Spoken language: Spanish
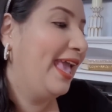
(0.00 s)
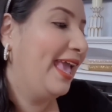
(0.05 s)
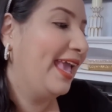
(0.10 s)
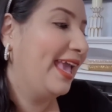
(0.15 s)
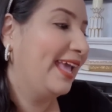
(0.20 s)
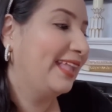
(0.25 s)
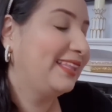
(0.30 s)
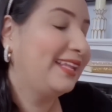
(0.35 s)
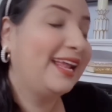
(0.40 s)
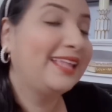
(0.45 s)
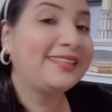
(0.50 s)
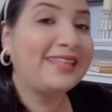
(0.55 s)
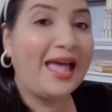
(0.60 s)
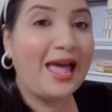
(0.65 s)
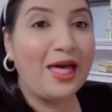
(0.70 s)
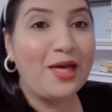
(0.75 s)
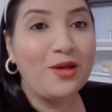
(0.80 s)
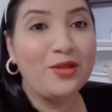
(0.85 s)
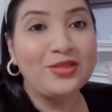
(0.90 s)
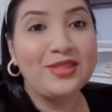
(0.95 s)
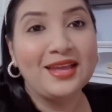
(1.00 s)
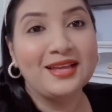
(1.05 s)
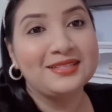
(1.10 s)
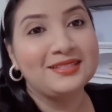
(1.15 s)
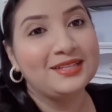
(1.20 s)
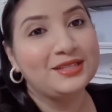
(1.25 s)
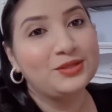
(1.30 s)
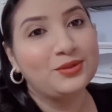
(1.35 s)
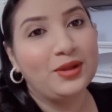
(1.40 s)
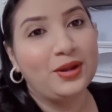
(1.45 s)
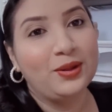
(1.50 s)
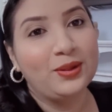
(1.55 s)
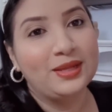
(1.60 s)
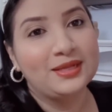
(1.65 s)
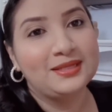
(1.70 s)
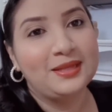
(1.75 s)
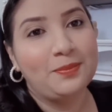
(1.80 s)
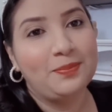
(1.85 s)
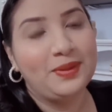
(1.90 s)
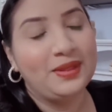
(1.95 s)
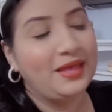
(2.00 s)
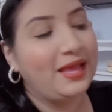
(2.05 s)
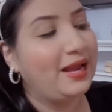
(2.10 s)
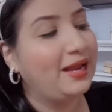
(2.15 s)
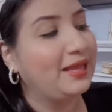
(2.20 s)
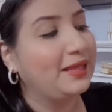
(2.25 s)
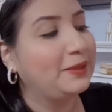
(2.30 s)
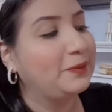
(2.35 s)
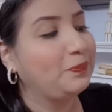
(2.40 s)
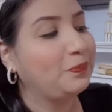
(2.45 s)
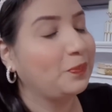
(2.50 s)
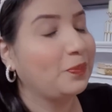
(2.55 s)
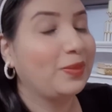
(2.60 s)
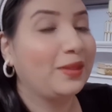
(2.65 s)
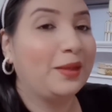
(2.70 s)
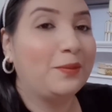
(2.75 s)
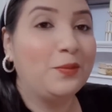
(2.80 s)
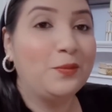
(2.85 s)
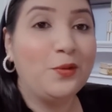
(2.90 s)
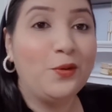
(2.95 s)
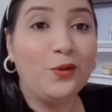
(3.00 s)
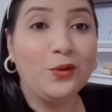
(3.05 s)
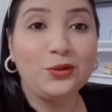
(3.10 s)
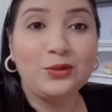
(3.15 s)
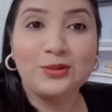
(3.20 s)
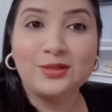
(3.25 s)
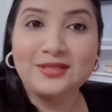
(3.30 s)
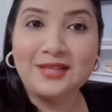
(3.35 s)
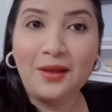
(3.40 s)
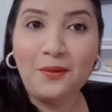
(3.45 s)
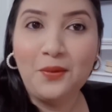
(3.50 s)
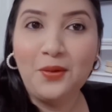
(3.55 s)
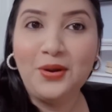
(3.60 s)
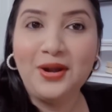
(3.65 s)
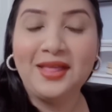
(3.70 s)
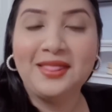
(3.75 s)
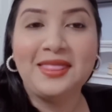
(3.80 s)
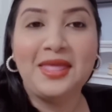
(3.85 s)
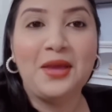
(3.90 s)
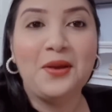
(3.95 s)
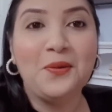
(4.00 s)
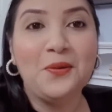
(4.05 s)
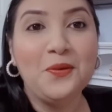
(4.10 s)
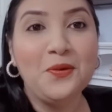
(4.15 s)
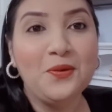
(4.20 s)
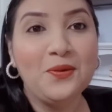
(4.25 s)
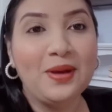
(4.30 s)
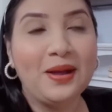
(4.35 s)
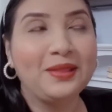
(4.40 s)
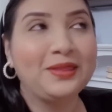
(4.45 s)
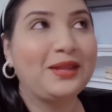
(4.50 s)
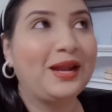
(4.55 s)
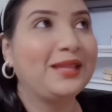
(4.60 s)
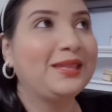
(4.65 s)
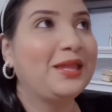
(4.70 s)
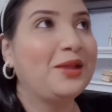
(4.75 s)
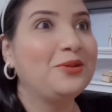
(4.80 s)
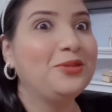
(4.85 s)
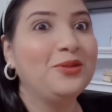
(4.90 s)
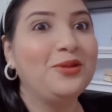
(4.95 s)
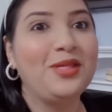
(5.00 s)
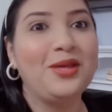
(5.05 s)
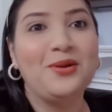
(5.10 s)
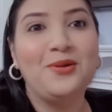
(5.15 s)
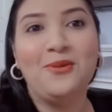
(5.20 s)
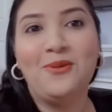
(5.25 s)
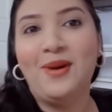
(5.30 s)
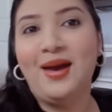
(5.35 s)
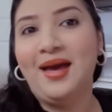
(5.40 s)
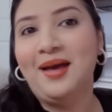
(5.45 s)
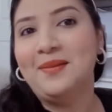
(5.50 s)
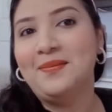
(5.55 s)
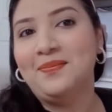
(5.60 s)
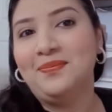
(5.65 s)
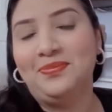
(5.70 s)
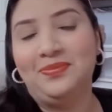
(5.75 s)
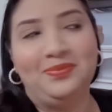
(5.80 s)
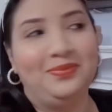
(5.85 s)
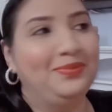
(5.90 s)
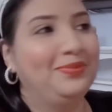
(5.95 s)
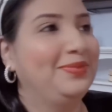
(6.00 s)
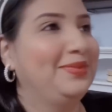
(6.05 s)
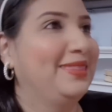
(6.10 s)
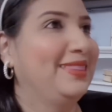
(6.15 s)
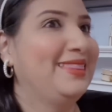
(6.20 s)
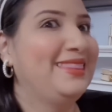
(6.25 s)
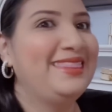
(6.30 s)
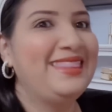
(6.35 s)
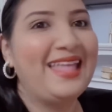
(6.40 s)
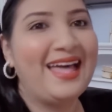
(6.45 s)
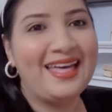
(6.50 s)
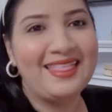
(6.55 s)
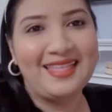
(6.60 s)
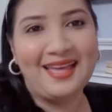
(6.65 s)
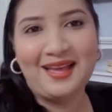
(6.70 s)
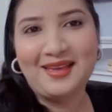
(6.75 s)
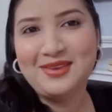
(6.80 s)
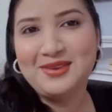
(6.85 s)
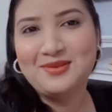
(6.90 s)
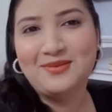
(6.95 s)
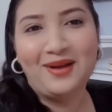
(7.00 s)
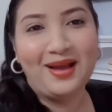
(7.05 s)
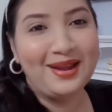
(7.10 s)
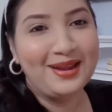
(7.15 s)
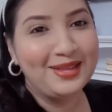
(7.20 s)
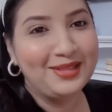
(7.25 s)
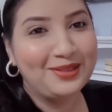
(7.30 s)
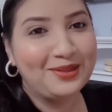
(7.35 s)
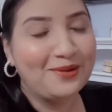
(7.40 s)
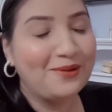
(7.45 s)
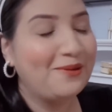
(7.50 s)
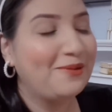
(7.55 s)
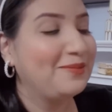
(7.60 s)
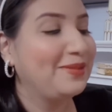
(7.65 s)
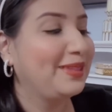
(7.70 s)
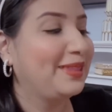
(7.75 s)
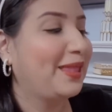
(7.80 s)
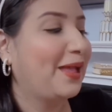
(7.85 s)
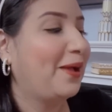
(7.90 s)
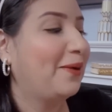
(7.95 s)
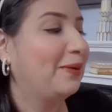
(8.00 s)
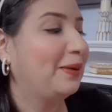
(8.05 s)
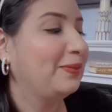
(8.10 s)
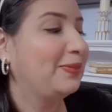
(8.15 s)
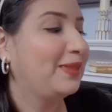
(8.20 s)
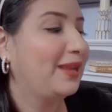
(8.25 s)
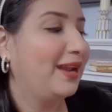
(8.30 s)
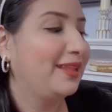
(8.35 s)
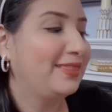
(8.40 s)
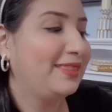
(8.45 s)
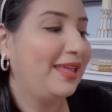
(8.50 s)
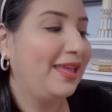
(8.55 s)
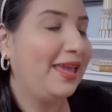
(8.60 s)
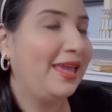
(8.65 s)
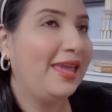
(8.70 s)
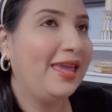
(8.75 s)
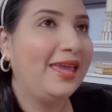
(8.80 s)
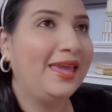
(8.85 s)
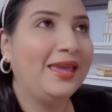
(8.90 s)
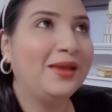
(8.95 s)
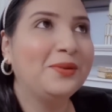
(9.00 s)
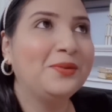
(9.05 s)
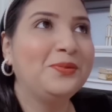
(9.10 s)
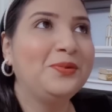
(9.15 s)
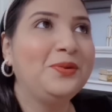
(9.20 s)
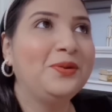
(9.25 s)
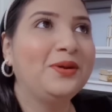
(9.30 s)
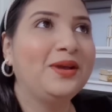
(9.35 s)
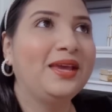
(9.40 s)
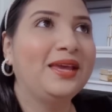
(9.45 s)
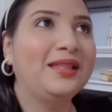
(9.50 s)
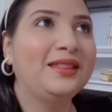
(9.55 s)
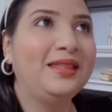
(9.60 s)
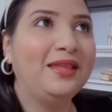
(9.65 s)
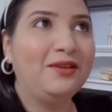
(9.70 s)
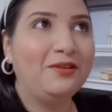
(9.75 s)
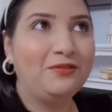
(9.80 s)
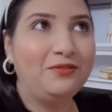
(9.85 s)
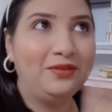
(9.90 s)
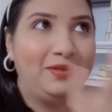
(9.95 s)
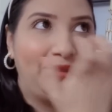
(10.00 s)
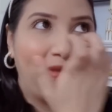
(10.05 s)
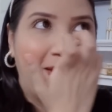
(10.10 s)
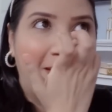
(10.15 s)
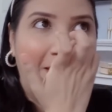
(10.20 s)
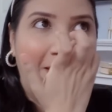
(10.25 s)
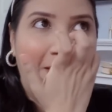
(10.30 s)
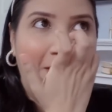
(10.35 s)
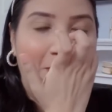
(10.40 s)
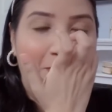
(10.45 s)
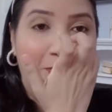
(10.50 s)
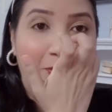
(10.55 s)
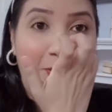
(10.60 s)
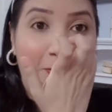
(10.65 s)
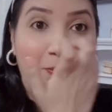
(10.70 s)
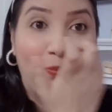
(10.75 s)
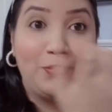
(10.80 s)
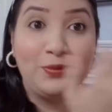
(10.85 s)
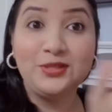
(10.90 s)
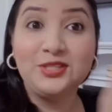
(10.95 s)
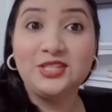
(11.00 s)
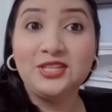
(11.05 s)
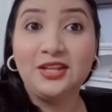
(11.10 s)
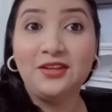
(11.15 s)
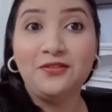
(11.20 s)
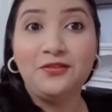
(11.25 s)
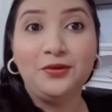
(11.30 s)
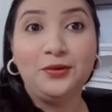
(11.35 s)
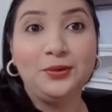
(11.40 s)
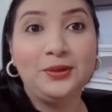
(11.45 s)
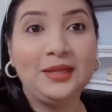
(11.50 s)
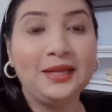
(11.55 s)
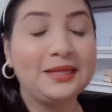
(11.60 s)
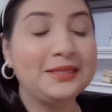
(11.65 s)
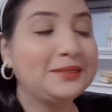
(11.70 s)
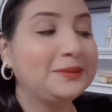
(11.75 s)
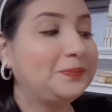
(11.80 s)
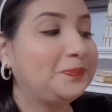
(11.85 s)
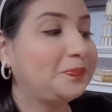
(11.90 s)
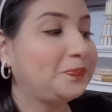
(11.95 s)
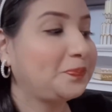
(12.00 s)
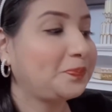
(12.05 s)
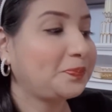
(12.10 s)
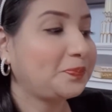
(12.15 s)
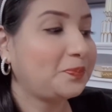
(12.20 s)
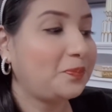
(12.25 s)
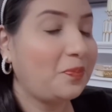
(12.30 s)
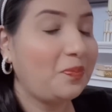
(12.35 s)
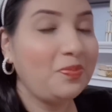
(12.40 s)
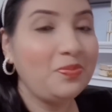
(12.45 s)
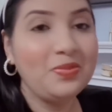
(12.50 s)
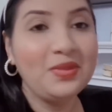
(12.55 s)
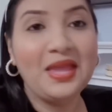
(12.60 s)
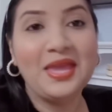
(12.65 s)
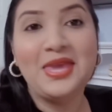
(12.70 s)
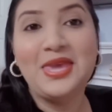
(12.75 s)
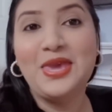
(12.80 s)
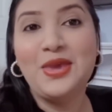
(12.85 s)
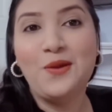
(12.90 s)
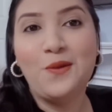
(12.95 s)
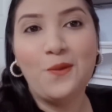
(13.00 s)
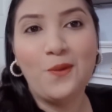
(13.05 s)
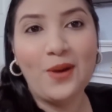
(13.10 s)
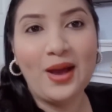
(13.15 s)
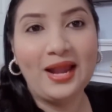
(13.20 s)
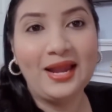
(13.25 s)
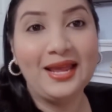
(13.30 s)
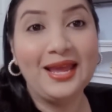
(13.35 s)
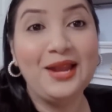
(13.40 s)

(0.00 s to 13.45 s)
He tratado de este suero, de este pidialit, otros sabores de uva, traté uno de uva nada, igualito vomitaba. Traté eh, uno que es de, de, como de ponche de frutas, igual.